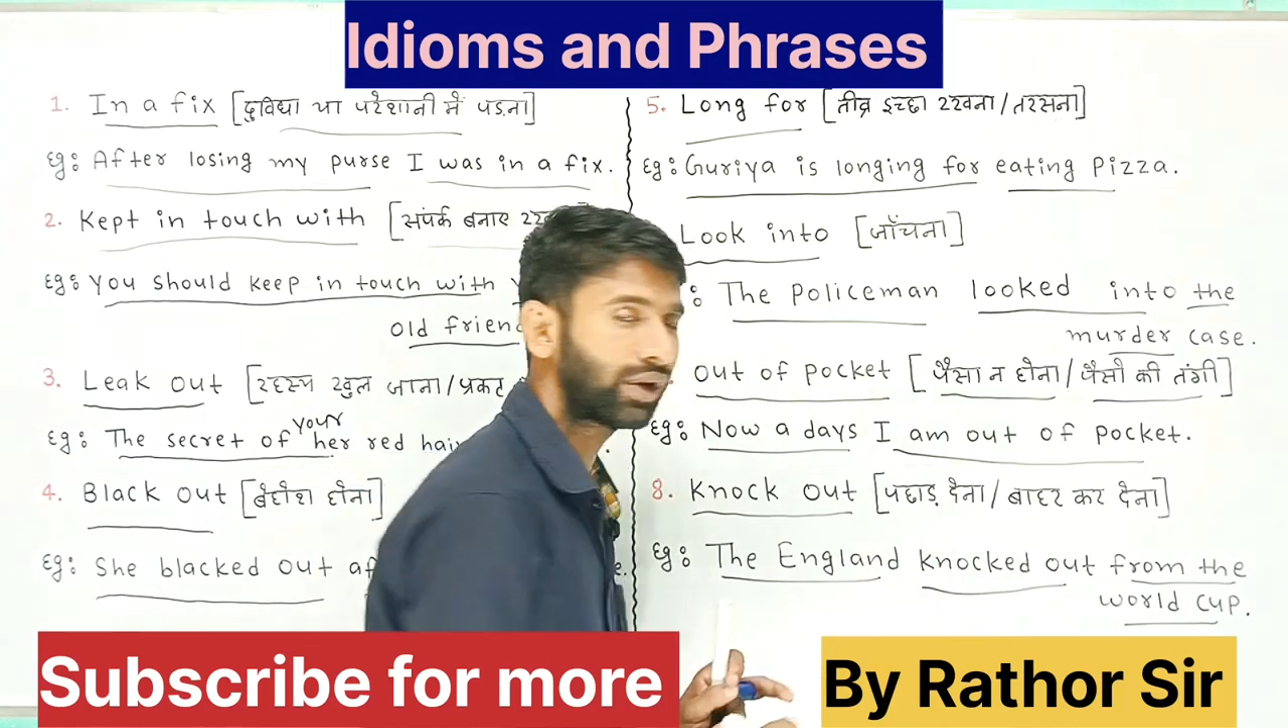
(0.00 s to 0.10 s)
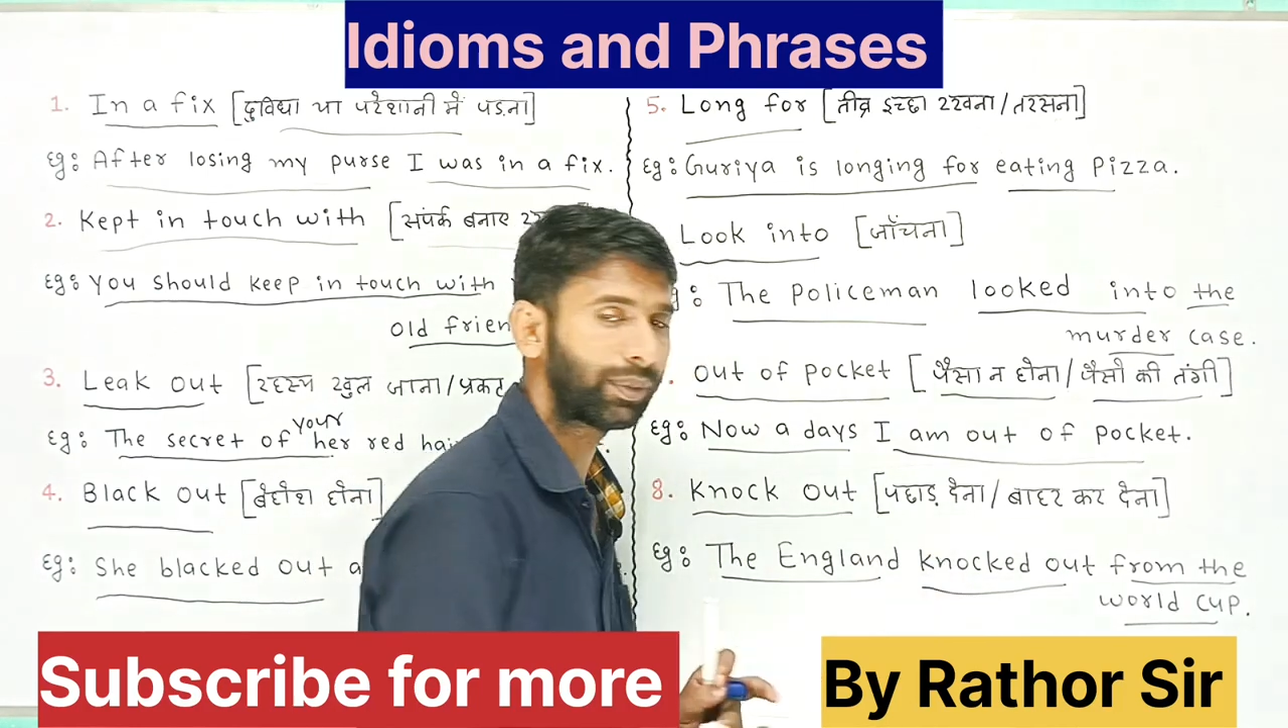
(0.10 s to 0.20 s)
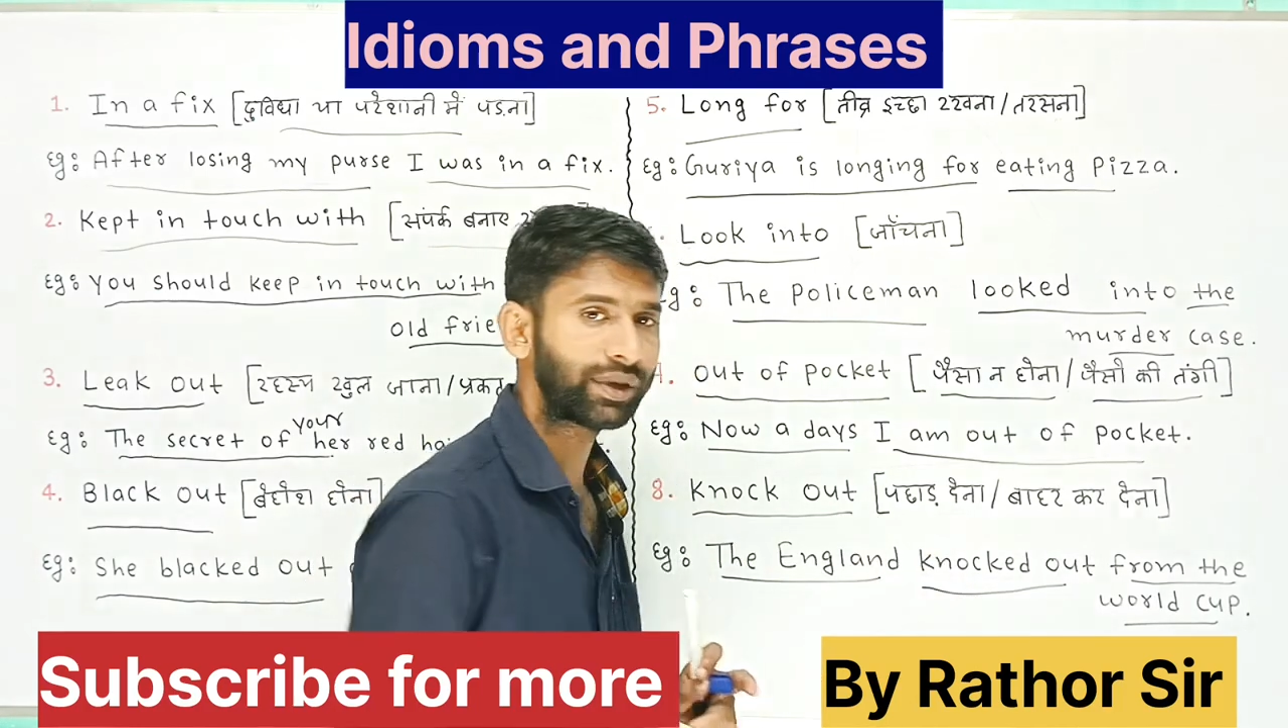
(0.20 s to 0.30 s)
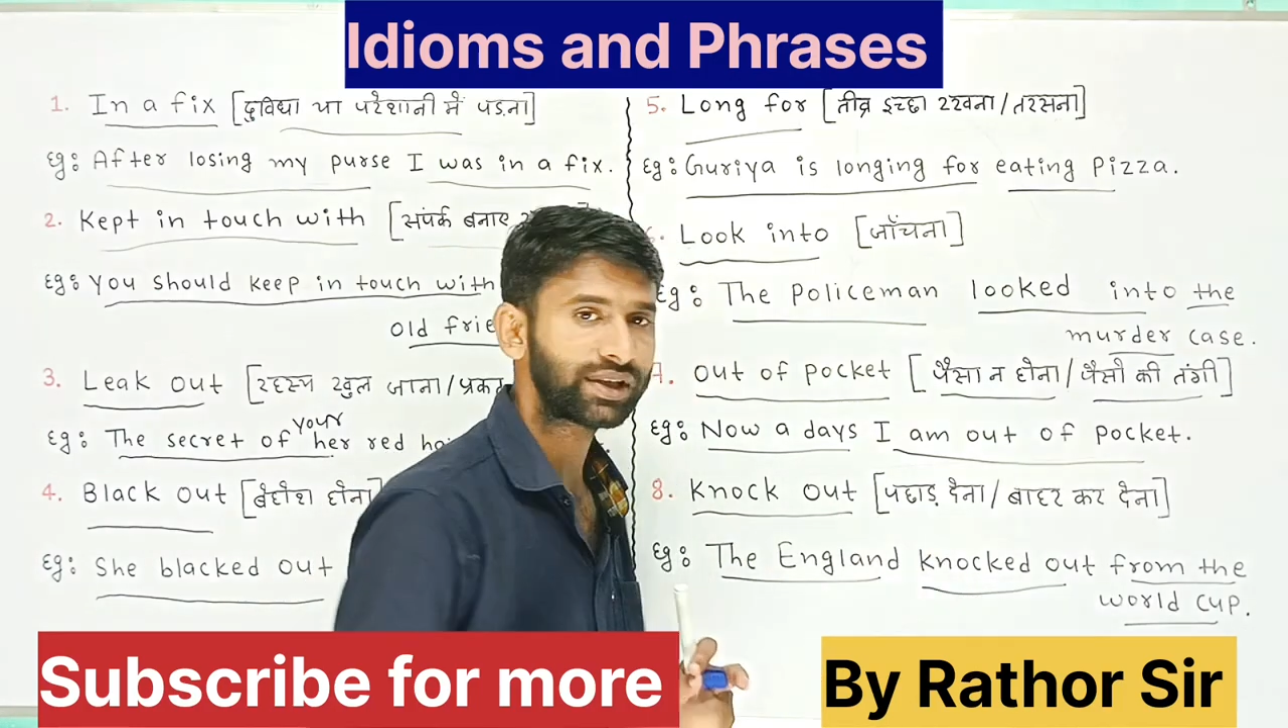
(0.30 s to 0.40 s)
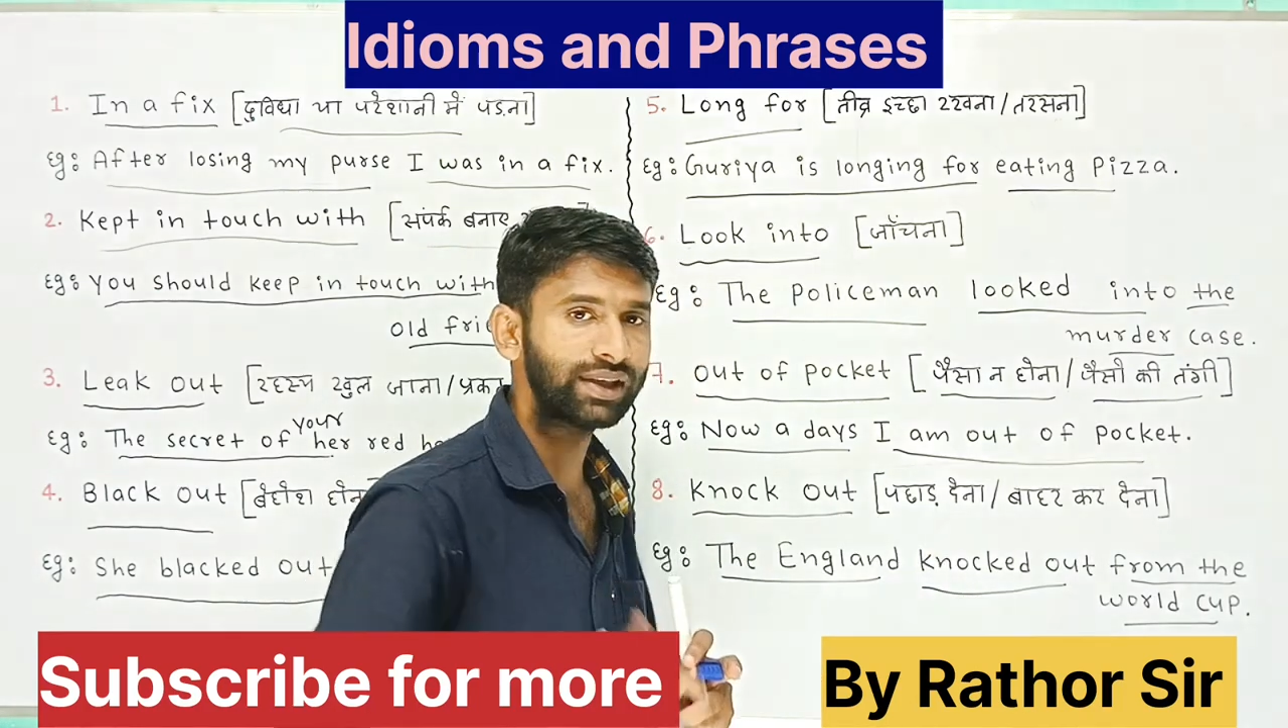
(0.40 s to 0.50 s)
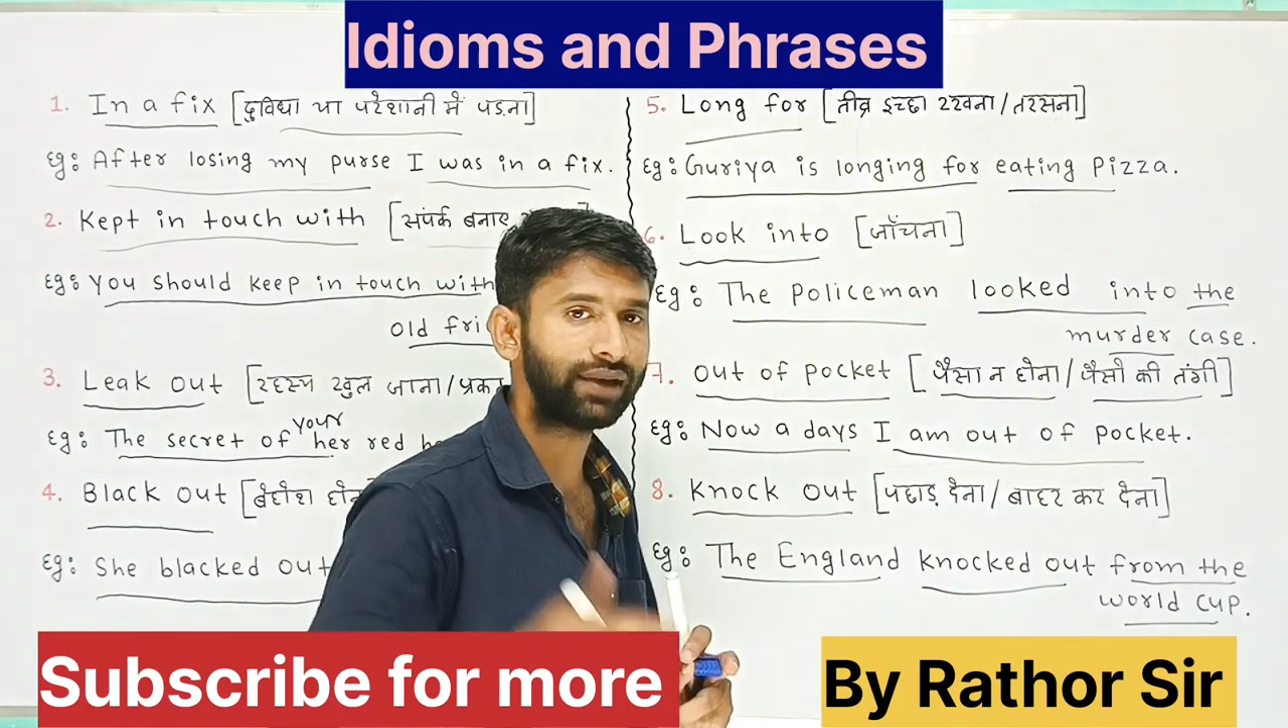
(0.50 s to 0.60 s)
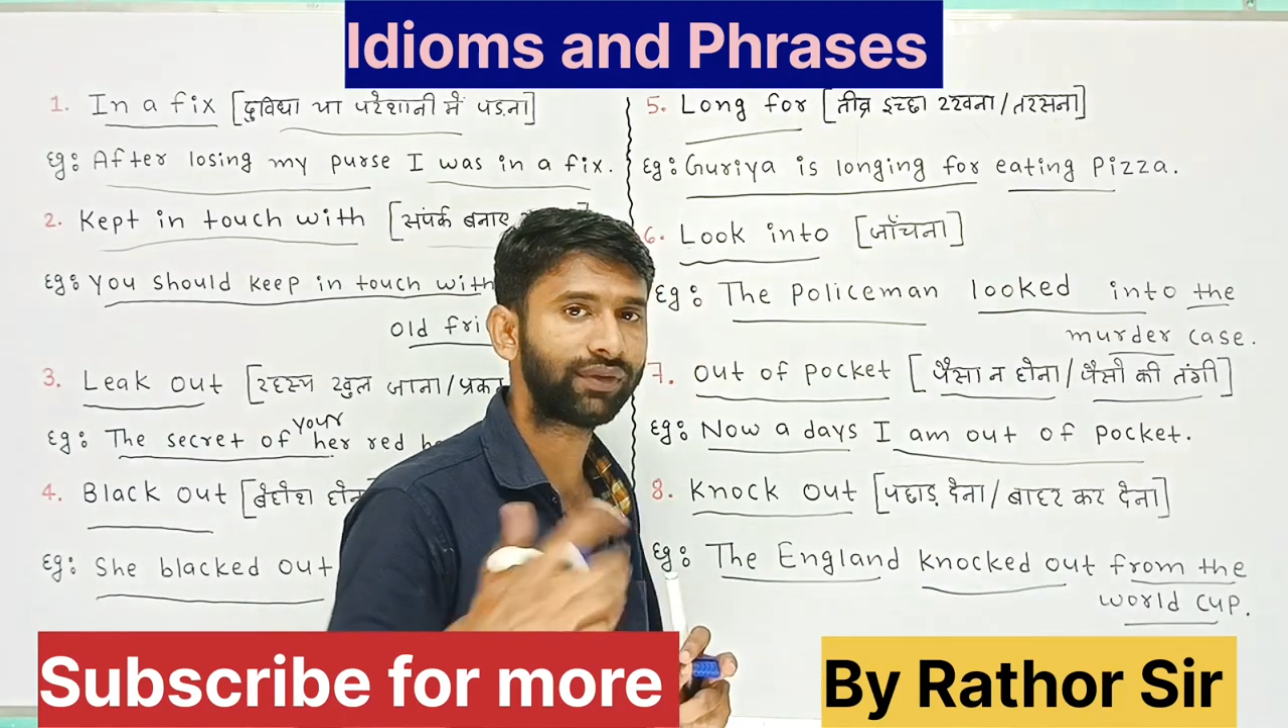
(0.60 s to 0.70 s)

कप किससे